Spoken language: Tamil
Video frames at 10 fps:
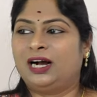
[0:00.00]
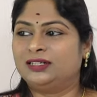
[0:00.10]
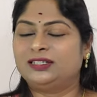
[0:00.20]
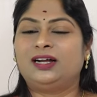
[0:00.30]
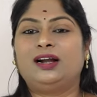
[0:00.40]

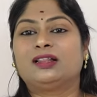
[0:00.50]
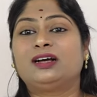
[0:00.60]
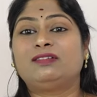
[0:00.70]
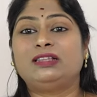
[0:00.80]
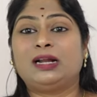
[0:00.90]
அதனால
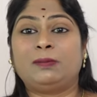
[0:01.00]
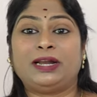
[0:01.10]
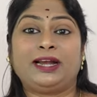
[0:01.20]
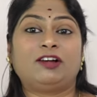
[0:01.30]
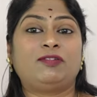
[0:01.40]
தான் வந்து நம்ம
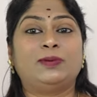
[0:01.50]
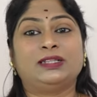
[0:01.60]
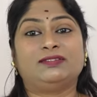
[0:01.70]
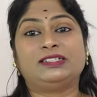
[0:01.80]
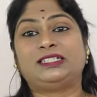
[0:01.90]
டேட் ஆஃப்
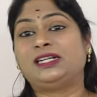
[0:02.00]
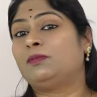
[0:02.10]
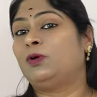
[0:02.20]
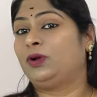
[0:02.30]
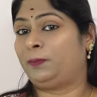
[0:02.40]
பர்த்தை வச்சு நம்ம ஒரு